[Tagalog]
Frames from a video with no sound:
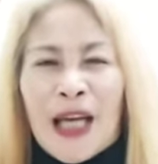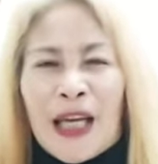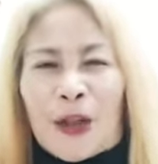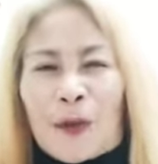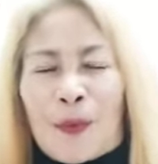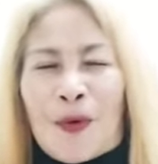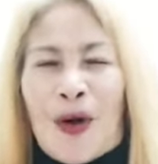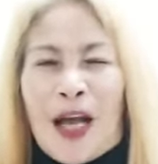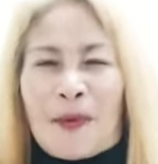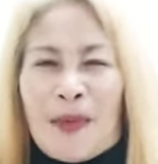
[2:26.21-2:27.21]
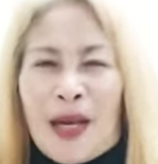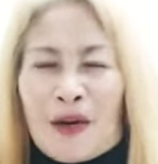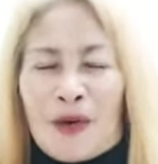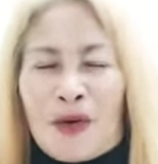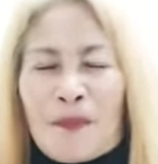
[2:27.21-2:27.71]
Ito po ay
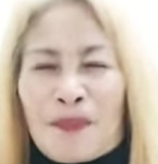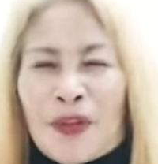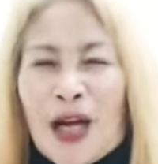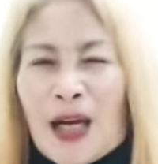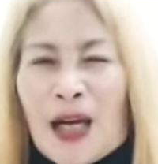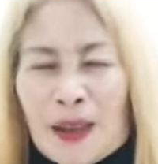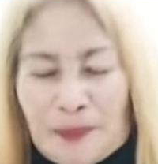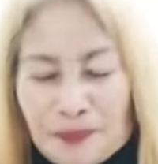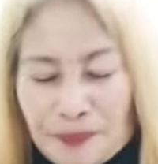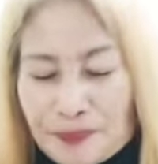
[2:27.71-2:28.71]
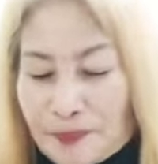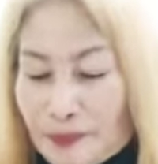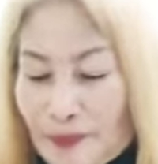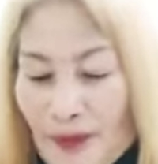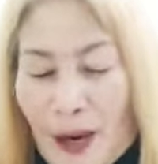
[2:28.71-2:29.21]
merong uh,
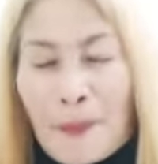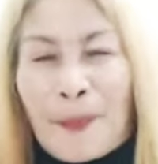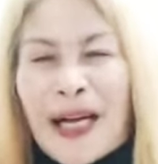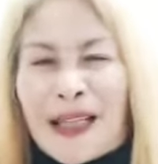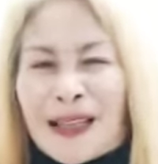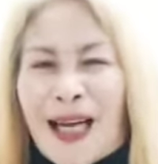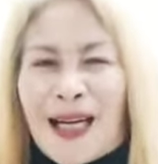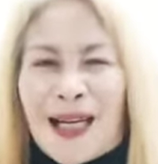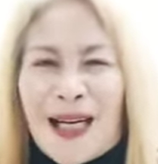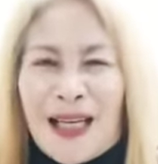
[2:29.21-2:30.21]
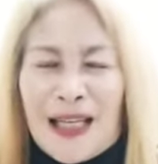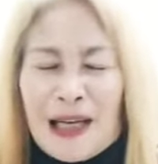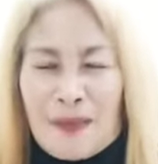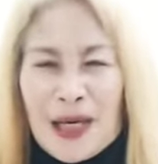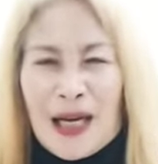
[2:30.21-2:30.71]
pangtanggal
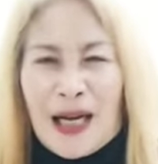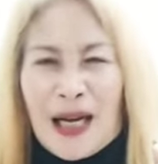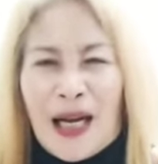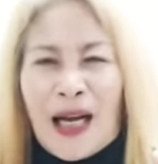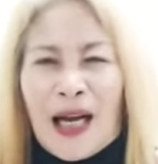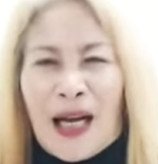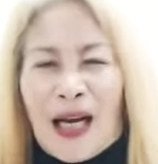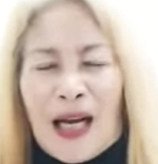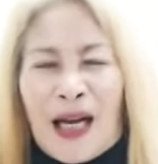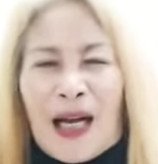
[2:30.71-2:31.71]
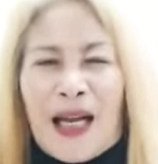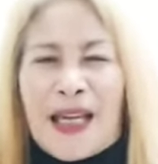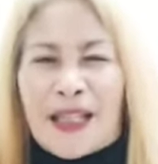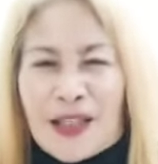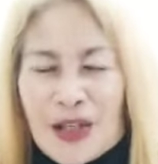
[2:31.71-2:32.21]
ng mga uh,
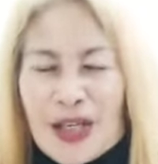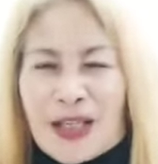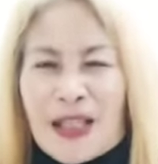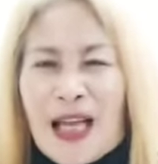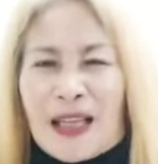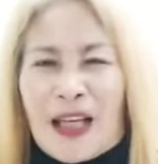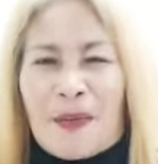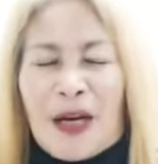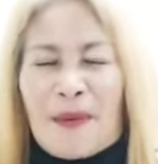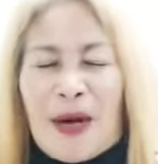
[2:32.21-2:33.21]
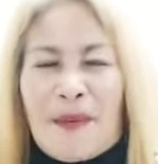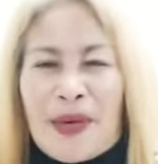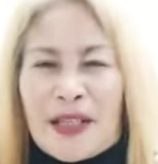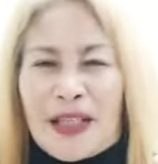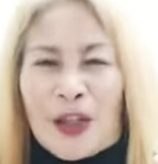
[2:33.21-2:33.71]
stress natin mga
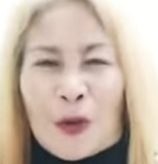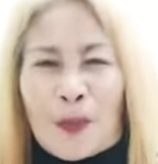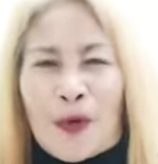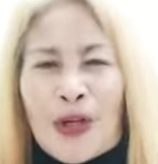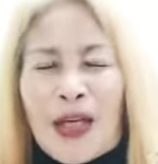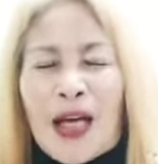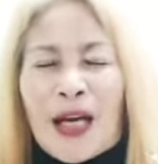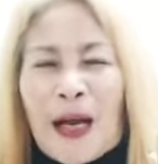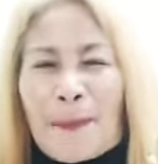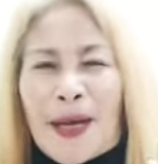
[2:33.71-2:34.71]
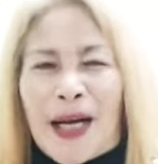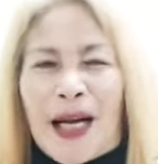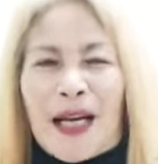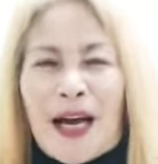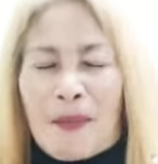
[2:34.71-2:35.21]
mamis. Ito po'y kapag
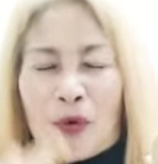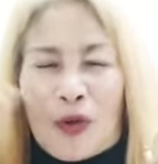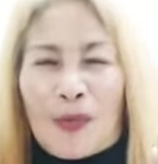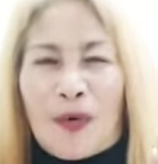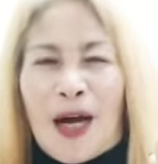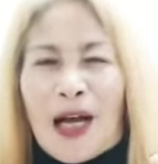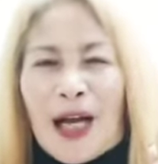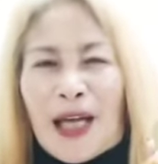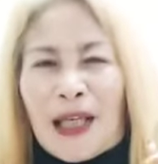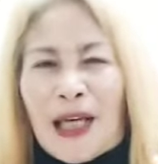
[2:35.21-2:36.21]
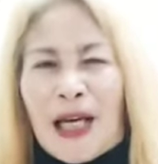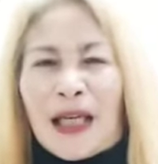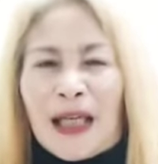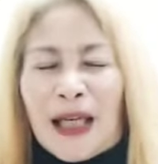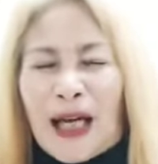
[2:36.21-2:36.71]
ka naamoy mo ang
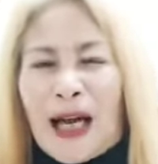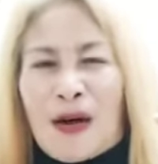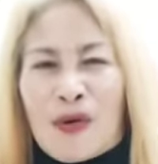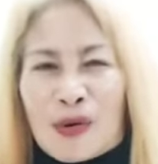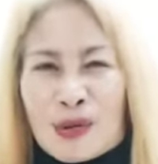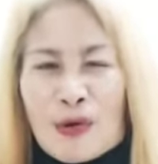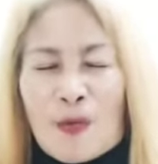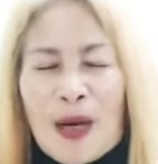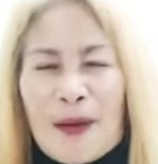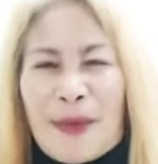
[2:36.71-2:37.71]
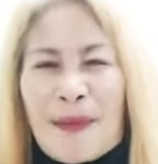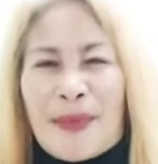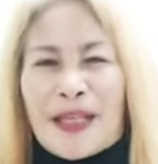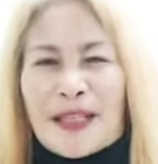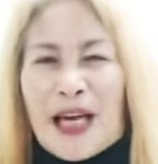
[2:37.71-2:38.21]
kanyang uh, usok mga
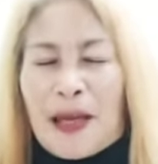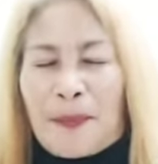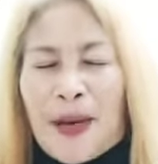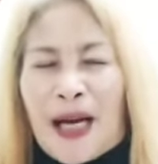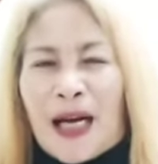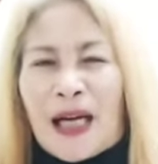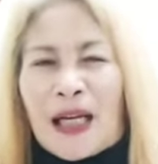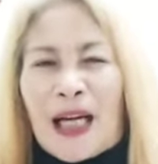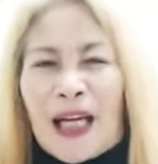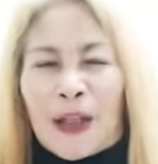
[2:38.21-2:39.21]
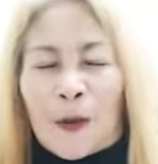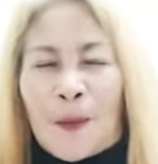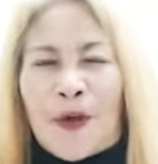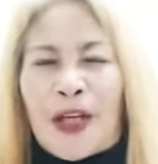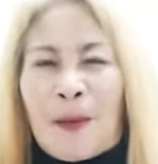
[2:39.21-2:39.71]
mamis ay parang ito
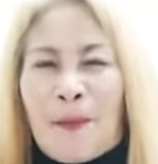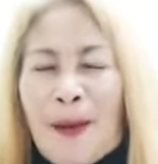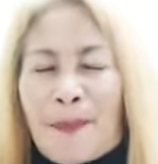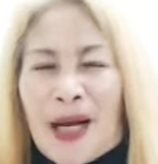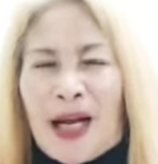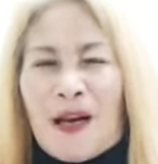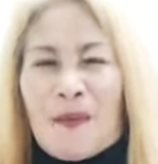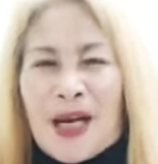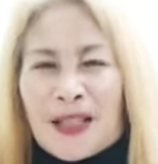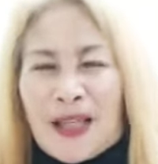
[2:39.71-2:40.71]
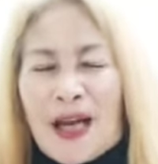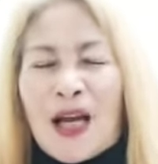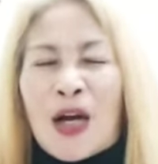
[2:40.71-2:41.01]
po'y nagpapakalma sa